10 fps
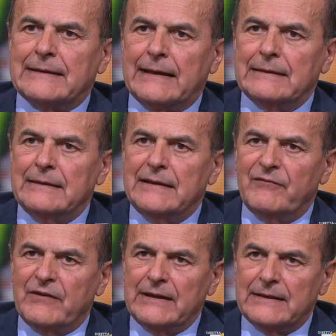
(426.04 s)
anni di
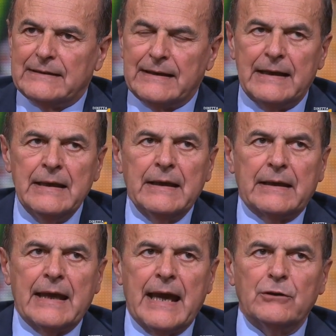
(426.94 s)
vita,
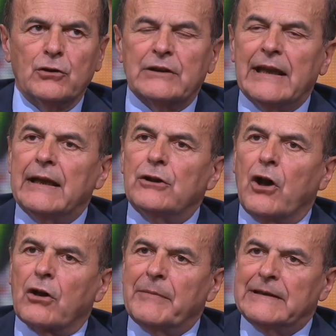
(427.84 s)
che hanno delle
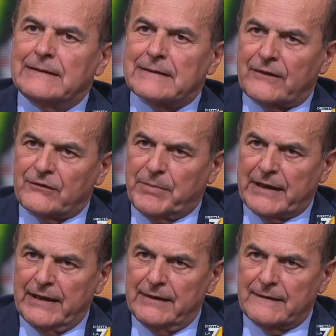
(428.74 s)
norme di
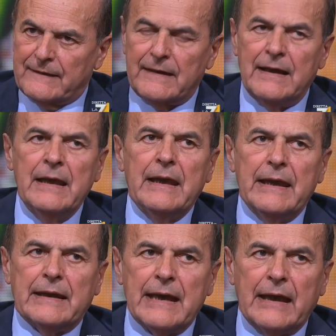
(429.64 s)
trasparenza
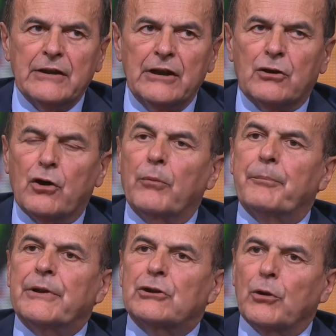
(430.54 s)
e che hanno il
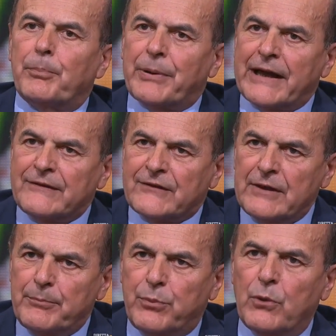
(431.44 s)
compito
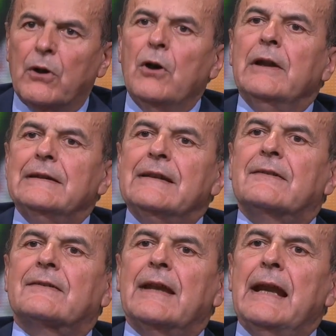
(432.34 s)
precipuo di
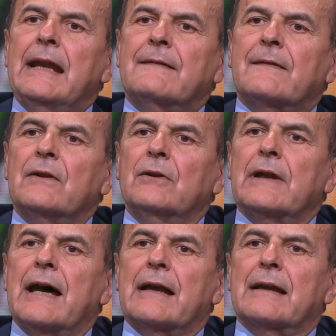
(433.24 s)

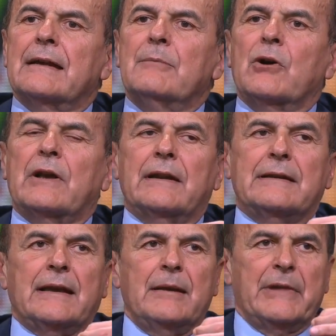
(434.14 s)
selezionare
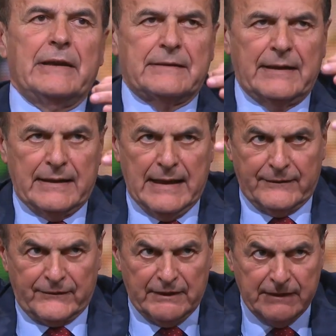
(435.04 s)
democraticamente
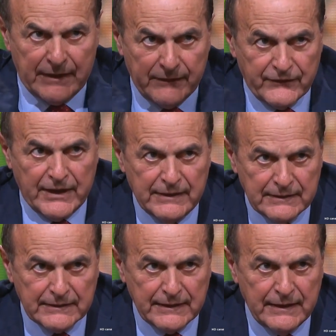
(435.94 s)
classe
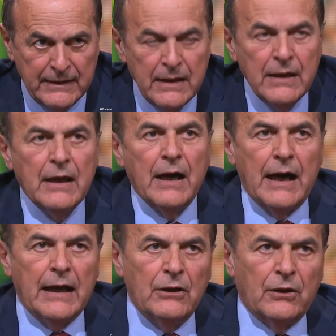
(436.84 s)
dirigente.
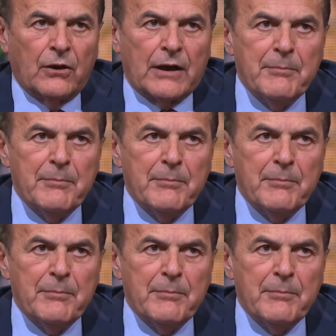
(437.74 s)
Allora,